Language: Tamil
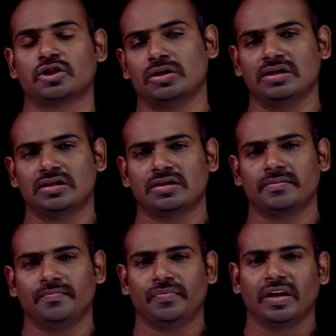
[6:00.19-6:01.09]
ரெசனன்ஸ்
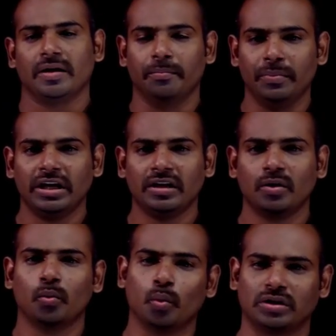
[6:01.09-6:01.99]
மின்
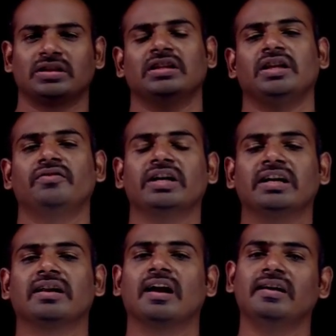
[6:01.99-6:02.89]
ஒத்ததிர்வு
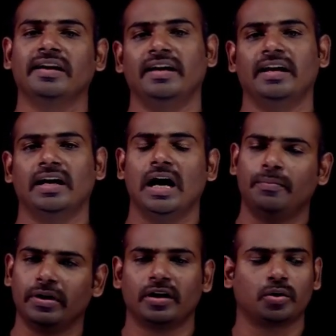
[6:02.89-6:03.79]
என்றால் என்ன
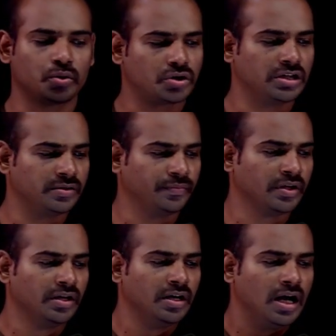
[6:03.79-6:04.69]
அப்படின்ற கொஸ்டினும்
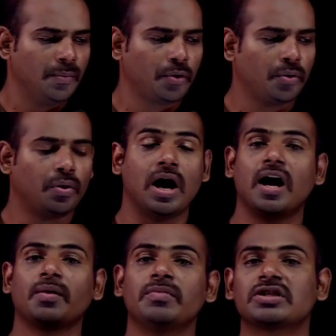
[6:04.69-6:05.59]
அப்புறம்
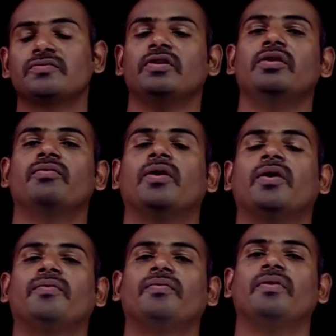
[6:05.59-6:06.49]
ஆர்எம்எஸ் வேல்யூ
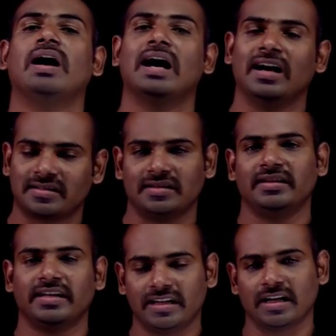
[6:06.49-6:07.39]
ஆஃப்
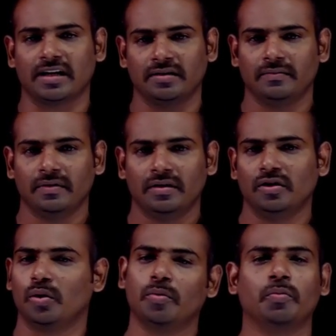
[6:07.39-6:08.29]
ஆல்டர்னேட்டிக் கரண்ட்
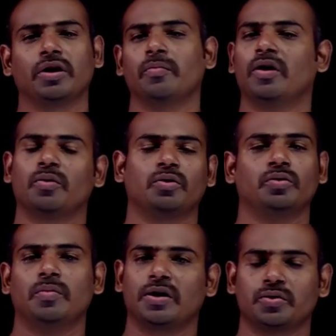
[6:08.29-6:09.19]
இது ரொம்ப முக்கியமான ஒரு
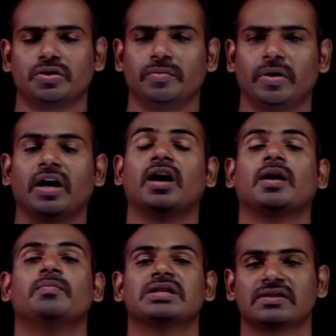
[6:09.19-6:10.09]
டூ மார்க் கொஸ்டின்
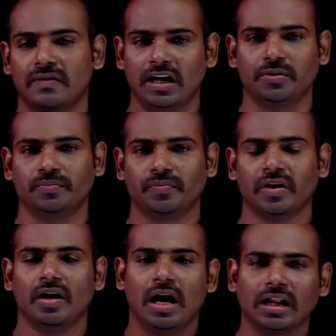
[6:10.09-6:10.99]
ஆர்எம்எஸ் வேல்யூ
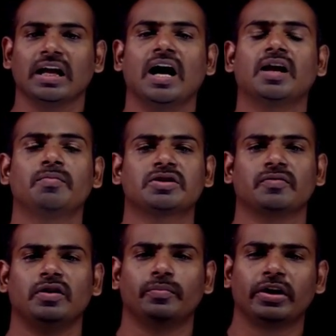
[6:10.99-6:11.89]
அந்த ஆர்எம்எஸ்
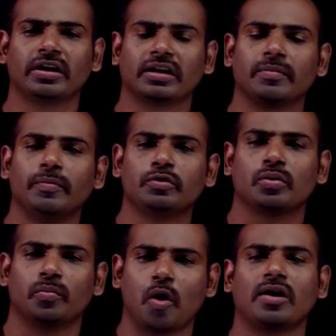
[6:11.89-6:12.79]
வேல்யூ அப்படின்றத நம்ம எப்படி
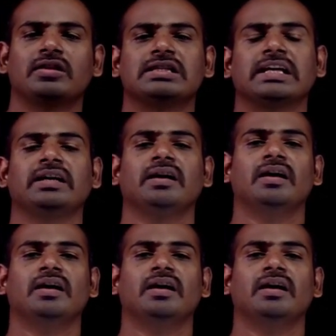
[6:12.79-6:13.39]
சொல்லுவோம் மாறு திசை